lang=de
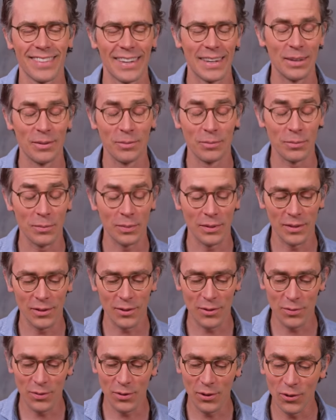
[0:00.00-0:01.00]
Ich habe ein bisschen
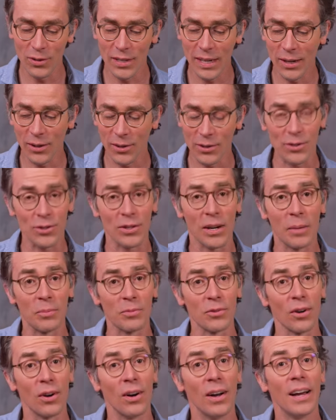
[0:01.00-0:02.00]
zu viel Gluten heute schon
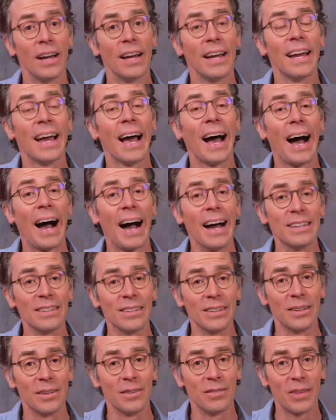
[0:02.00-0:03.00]
gehabt. So,
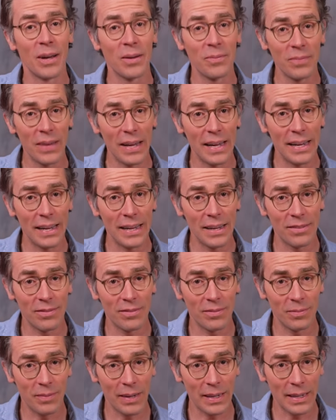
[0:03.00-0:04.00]
also, wenn äh,
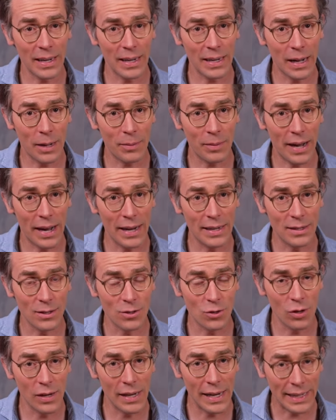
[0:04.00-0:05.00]
man dann aber eine
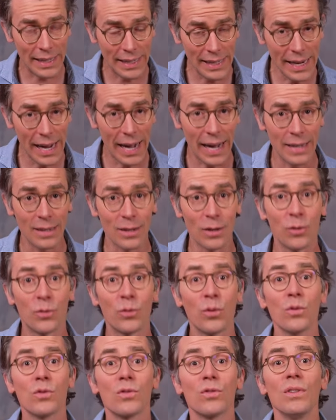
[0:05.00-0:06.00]
Zöliakie hat,
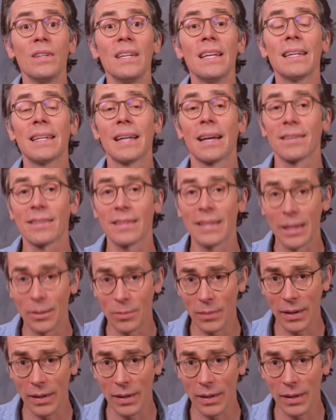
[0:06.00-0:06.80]
funktioniert das nicht